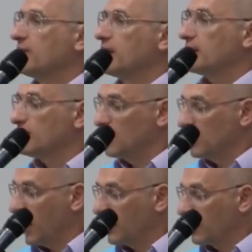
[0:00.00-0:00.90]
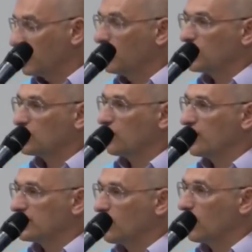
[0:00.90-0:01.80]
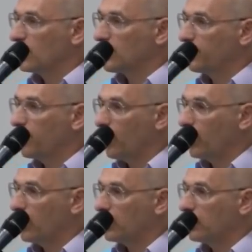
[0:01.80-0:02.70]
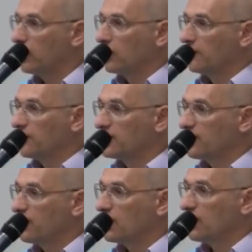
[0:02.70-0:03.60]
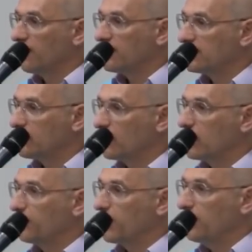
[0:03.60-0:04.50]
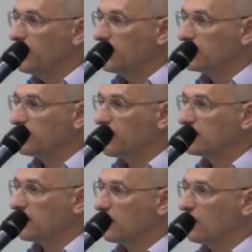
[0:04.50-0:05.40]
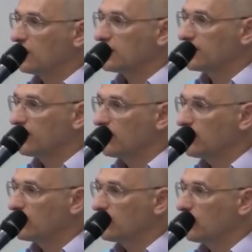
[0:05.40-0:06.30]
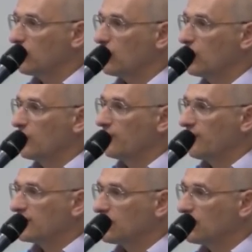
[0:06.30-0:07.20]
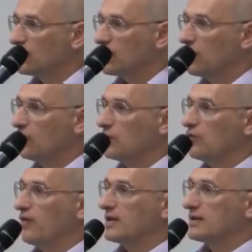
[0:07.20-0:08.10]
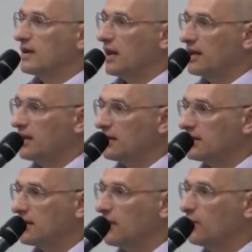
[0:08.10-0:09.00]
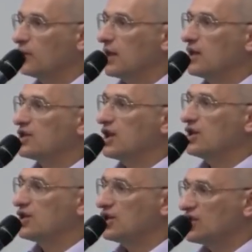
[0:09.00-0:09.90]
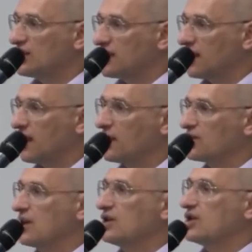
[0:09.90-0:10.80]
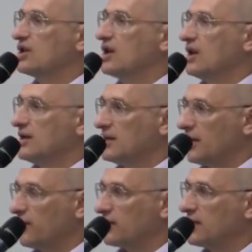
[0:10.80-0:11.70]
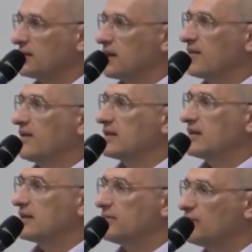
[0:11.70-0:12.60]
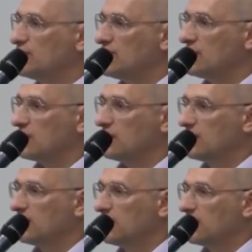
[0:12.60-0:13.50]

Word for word: Поэтому не надо думать, что Восток это плохо. Вы живете на Востоке, примите свои законы, свою культуру. Вы восточные люди, у вас сохранилось целомудрие женщин, чистота женщин, серьезность, ответственность мужчин.